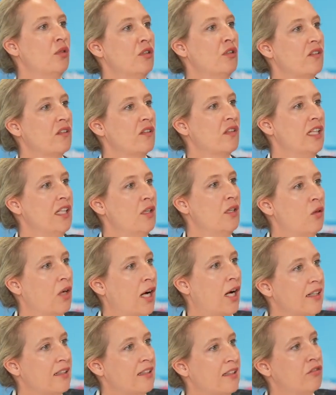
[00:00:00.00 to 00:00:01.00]
Bundesregierung
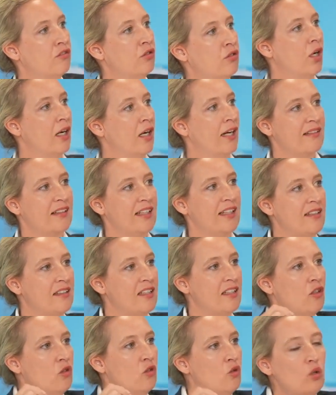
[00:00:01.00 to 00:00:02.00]
eigentlich vor? Es geht
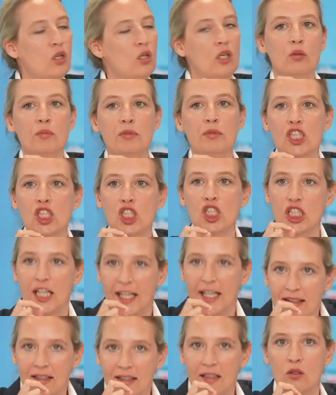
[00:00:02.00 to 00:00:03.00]
hier nur um die
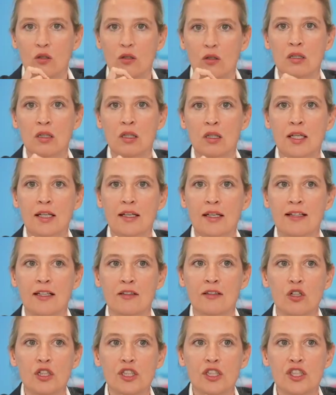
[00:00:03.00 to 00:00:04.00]
Schädigung
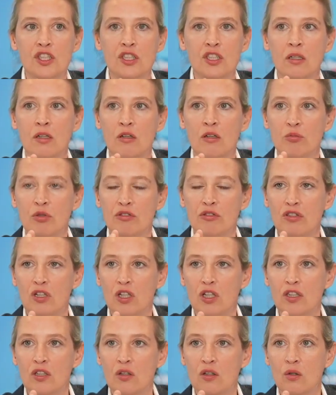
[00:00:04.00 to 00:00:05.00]
der deutschen
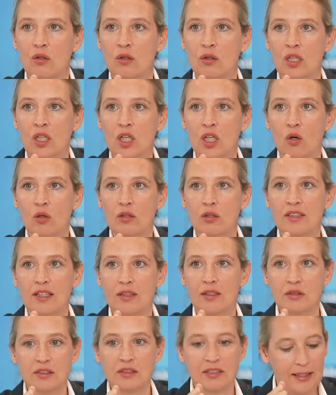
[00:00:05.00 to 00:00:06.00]
Bevölkerung und
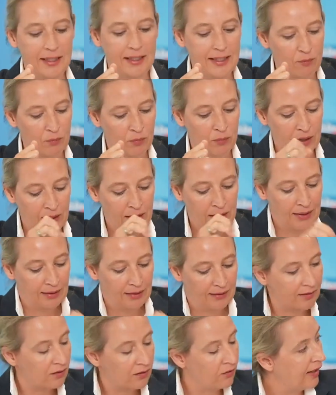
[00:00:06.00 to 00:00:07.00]
der Unternehmen.
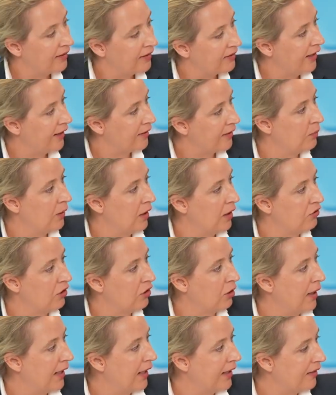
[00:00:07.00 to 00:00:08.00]
Das war es erstmal
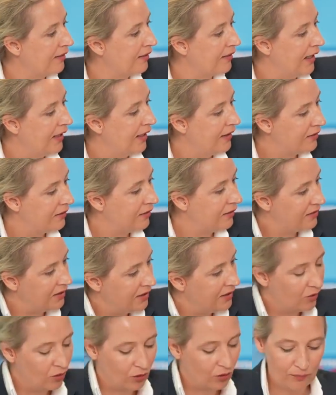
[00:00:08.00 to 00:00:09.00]
von meiner Seite,
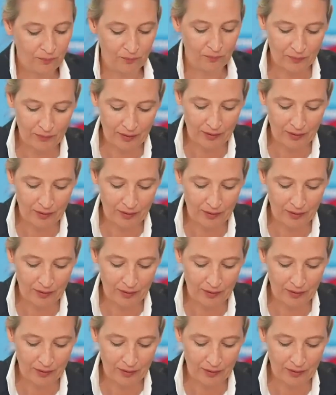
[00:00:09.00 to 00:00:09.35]
Tino.